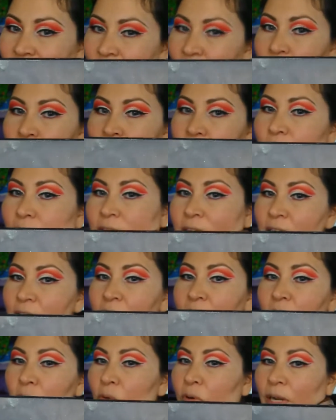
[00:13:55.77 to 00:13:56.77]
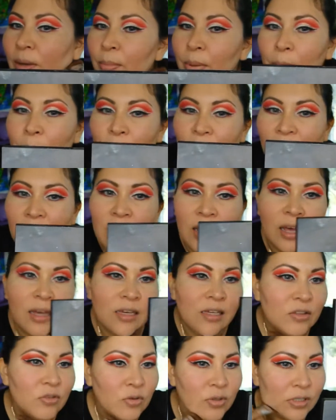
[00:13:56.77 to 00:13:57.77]
los quilitos, la papada
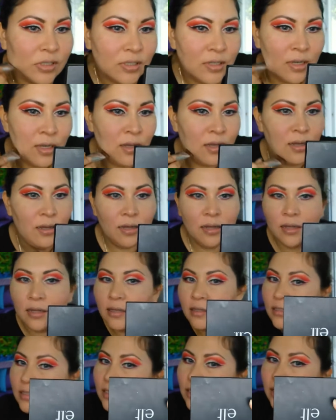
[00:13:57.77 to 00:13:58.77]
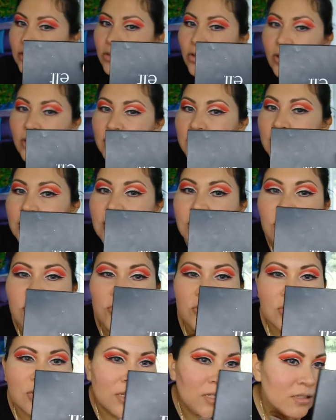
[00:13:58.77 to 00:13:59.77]
y, y todas esas
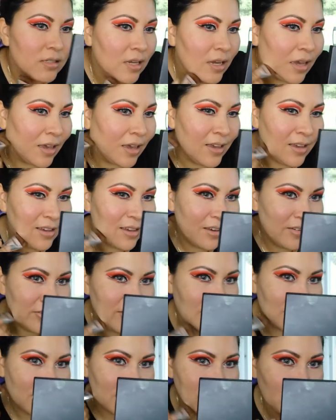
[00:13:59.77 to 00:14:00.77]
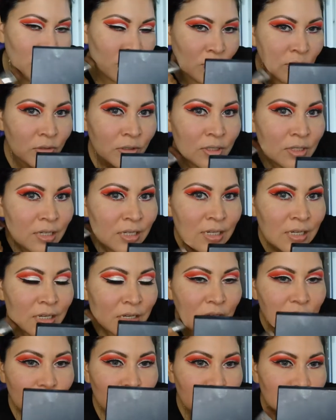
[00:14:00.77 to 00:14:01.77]
cosas que vienen con,
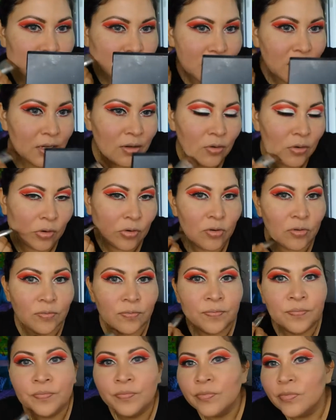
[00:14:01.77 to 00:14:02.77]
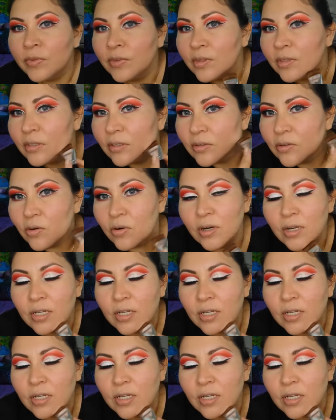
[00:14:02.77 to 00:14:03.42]
consigo con